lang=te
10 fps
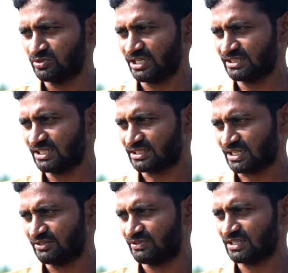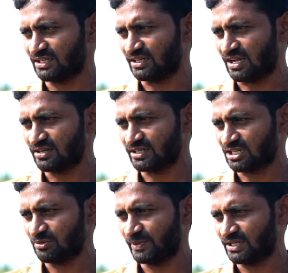ముందైతే ఇట్లా ఈ విధంగా నారు
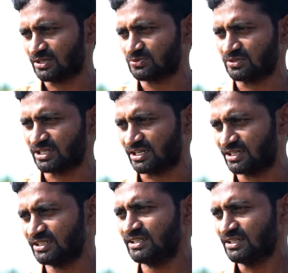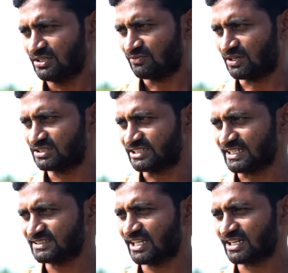కట్టలు పీక్ కట్టుకుంటారండి వాళ్ళు
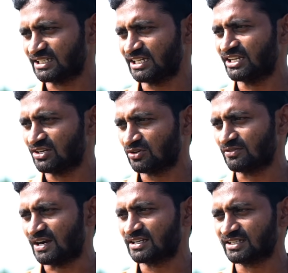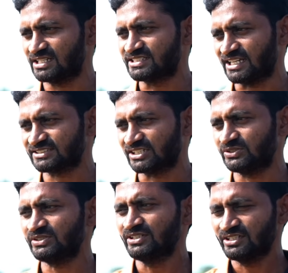చేస్తున్నారు కదా నేను కూడా వాళ్ళతో కలిసి
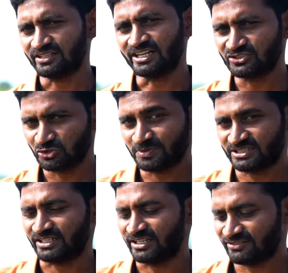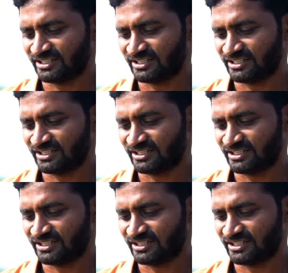చేస్తాను రండి చూపిస్తాను ఏ